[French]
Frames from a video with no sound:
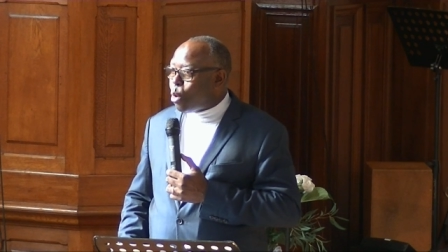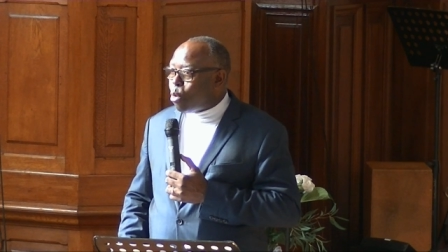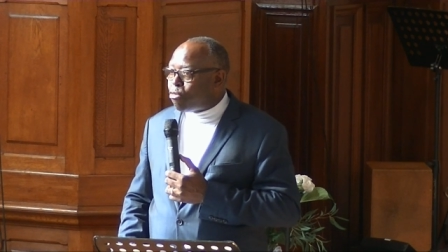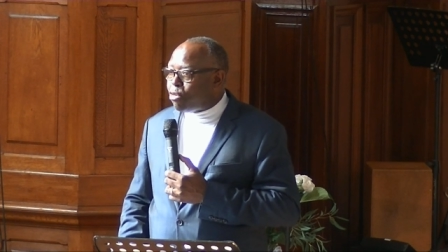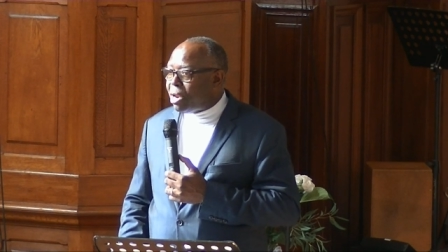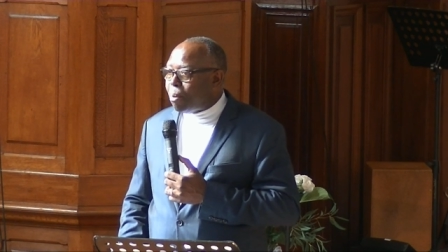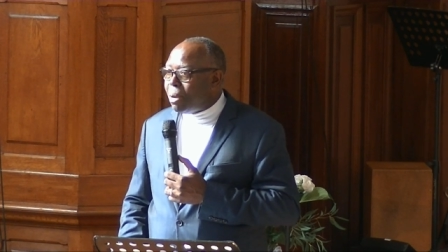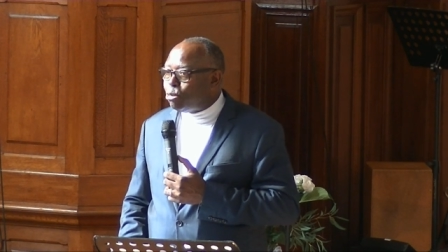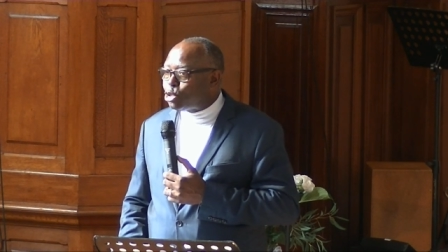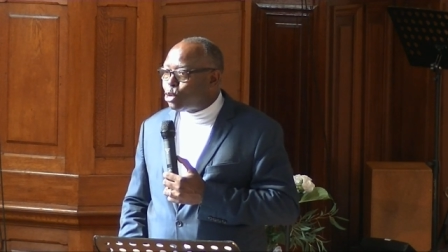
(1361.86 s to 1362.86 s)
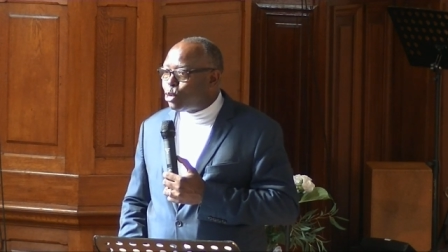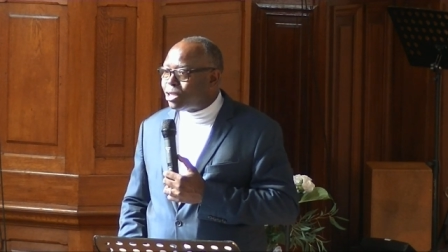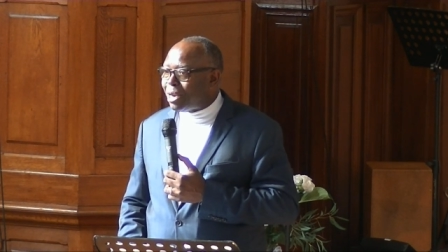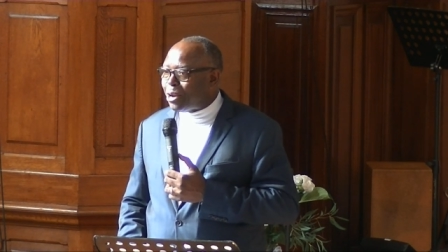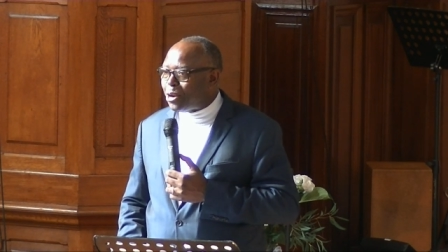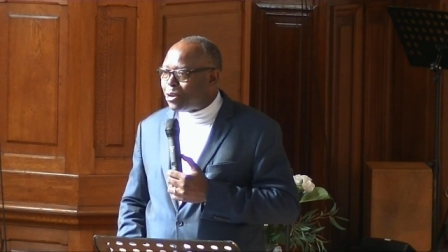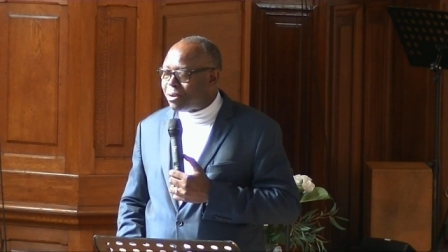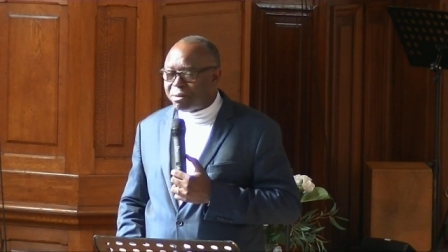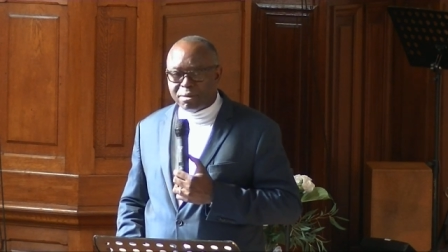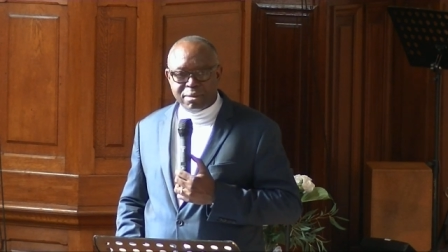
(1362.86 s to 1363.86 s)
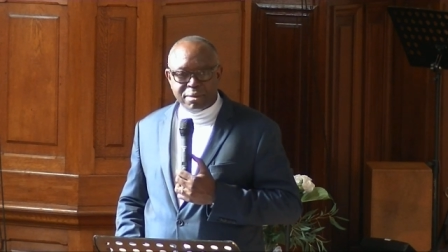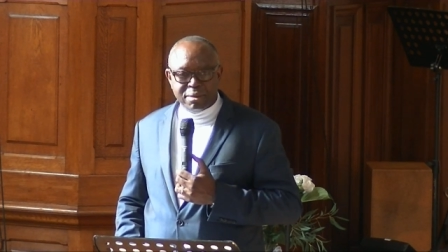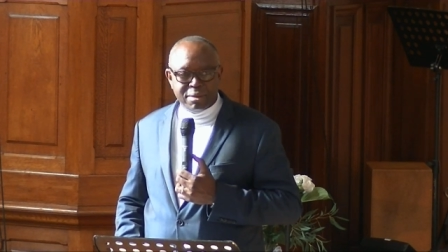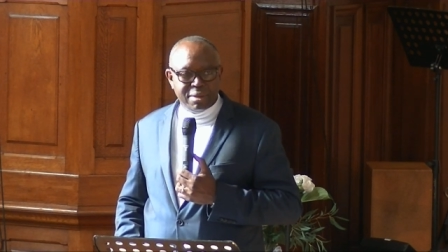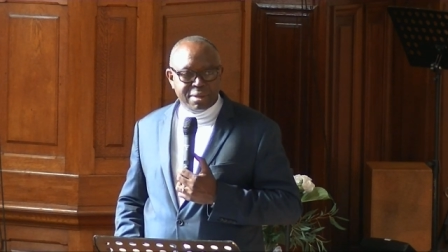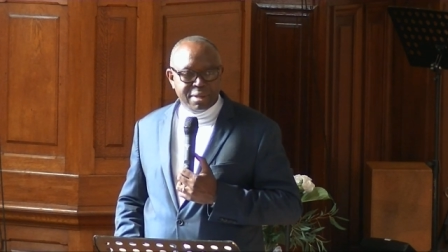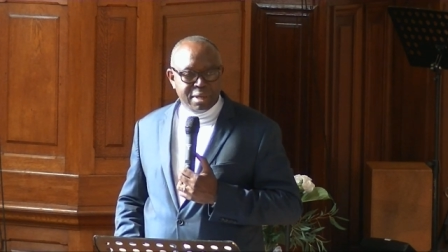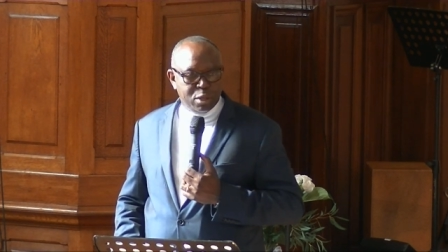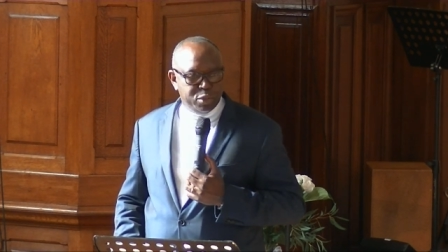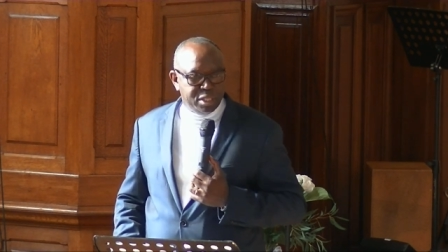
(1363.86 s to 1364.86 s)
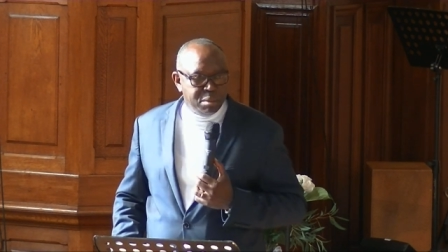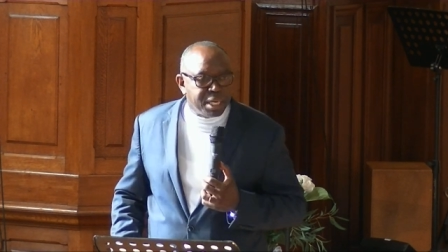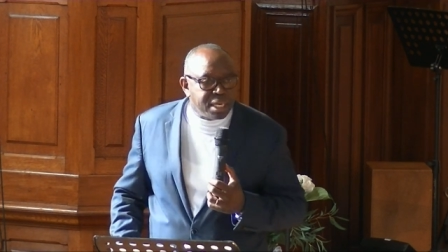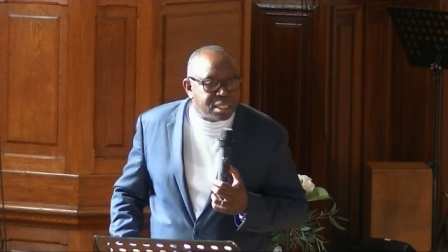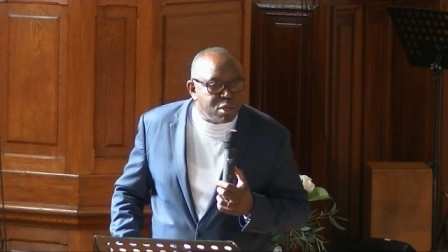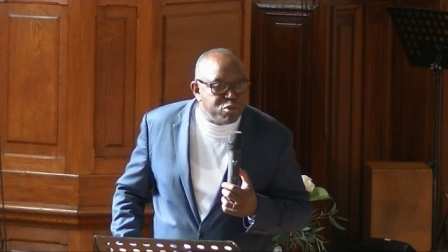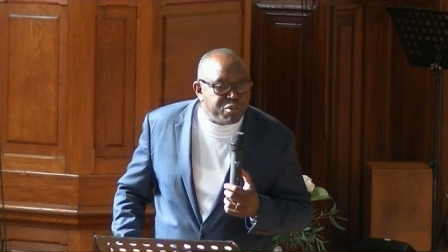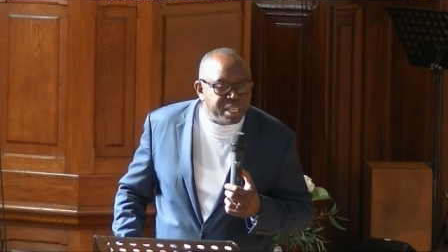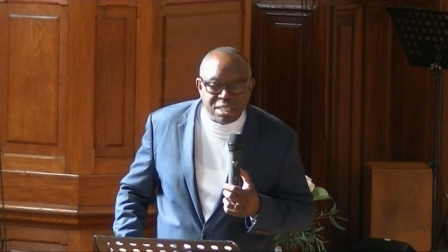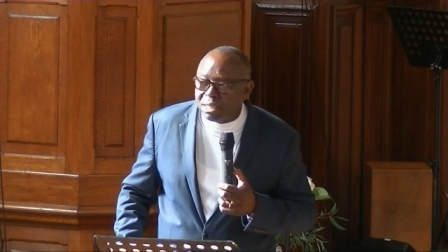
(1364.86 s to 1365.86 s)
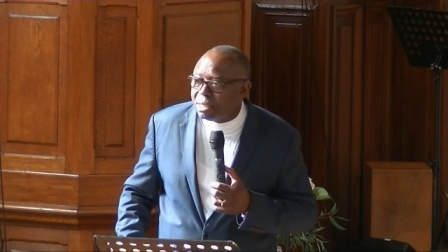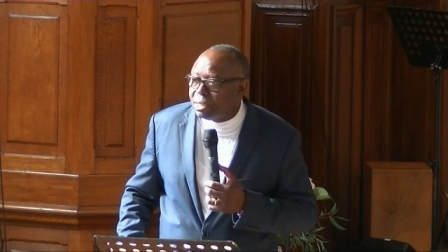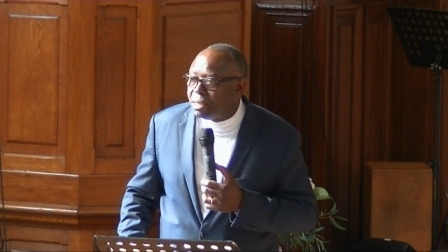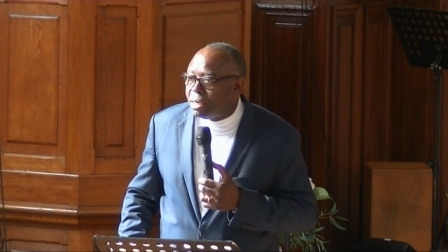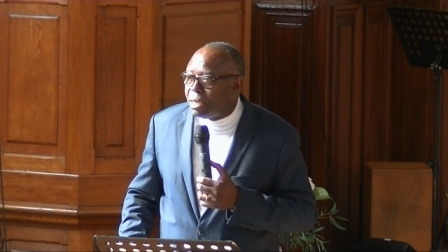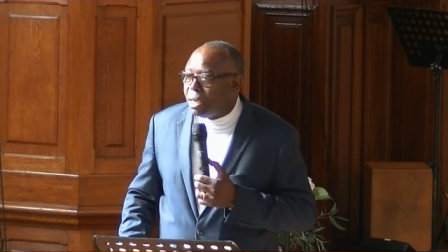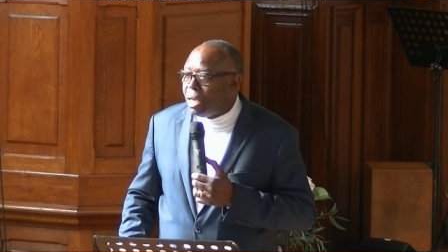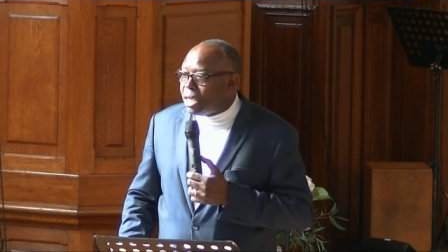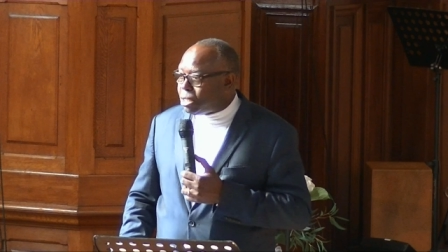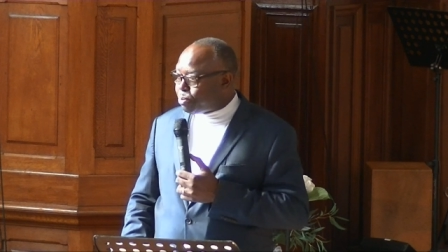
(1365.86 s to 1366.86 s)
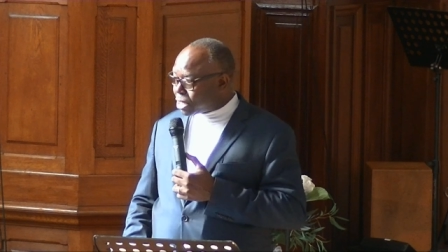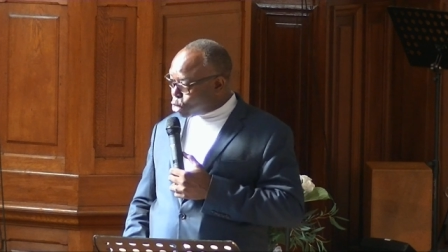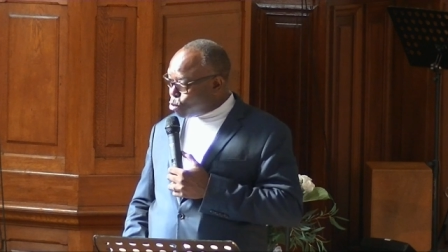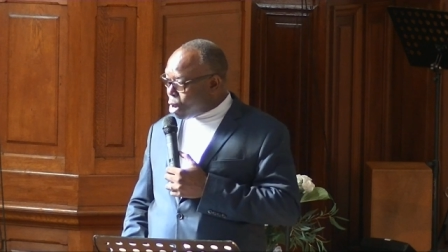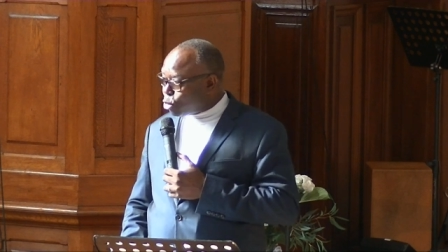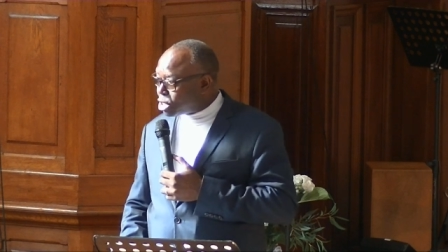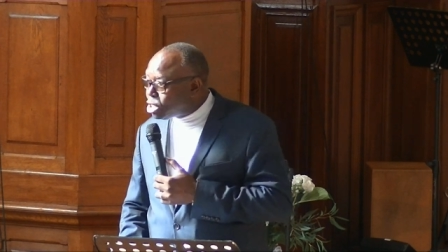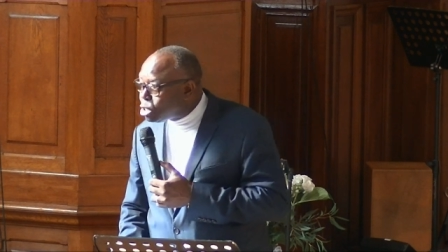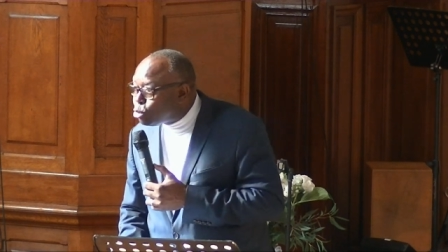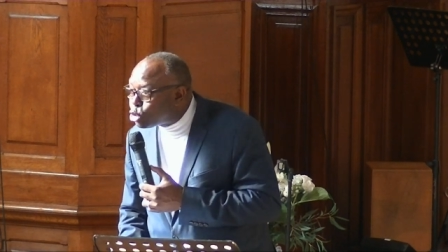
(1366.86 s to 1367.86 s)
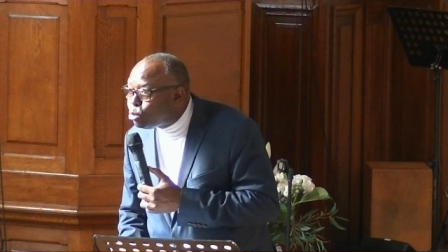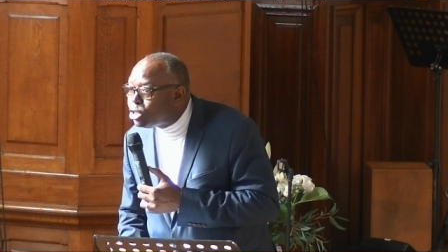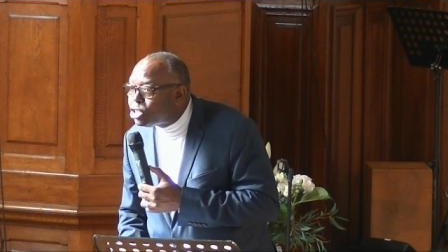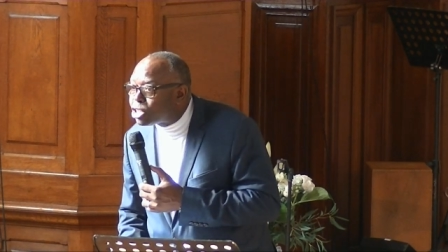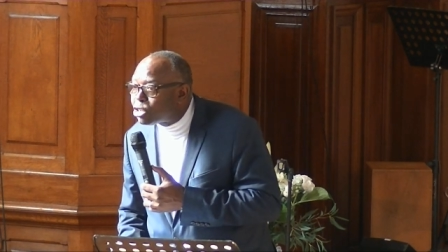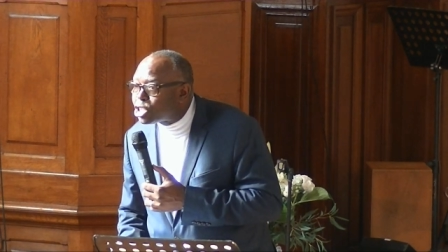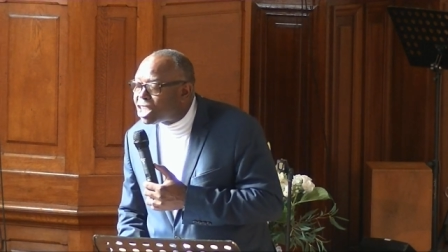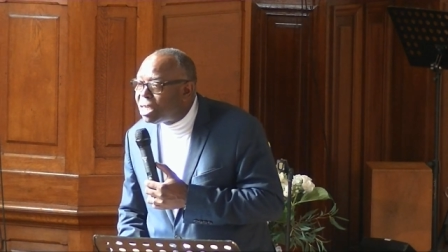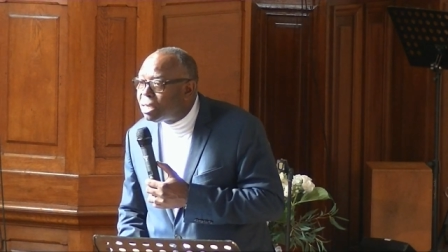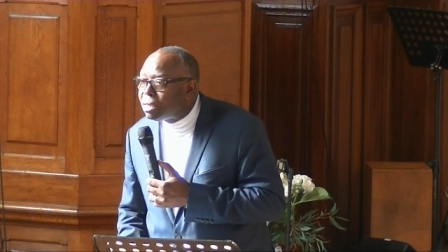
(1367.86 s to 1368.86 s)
On fait la même chose alors. Et lui dit Mais qu'est-ce que vous faites Elle dit Parce que moi aussi, je m'occupe des étrangers.